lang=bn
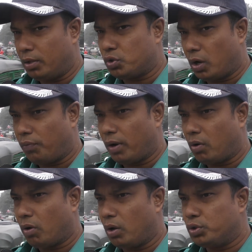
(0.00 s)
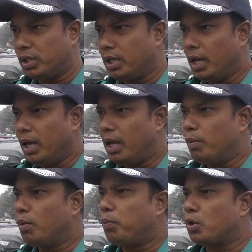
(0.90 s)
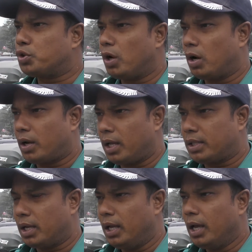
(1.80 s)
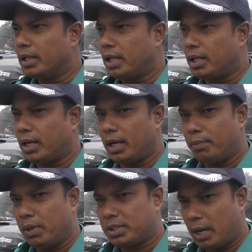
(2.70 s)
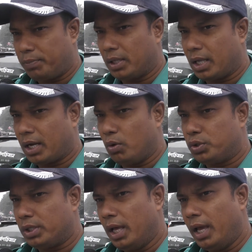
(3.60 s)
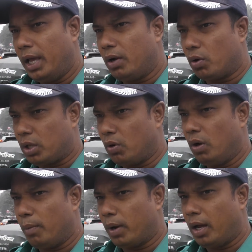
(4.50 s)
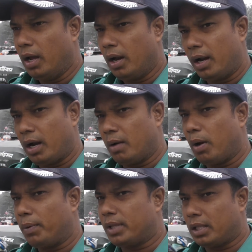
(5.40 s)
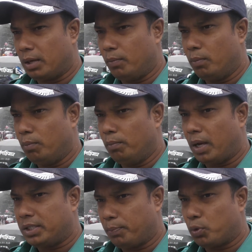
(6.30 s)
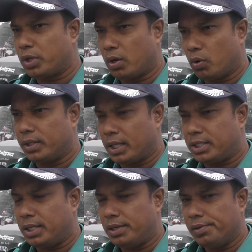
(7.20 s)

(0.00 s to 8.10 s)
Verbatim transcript: চলাফেরা করা উচিত এবং পথ চলার ক্ষেত্রে তাদেরকে সাবধান থাকা উচিত এই কথাগুলো আমরা নানানভাবে তাদের মাঝে প্রচার করে যাচ্ছি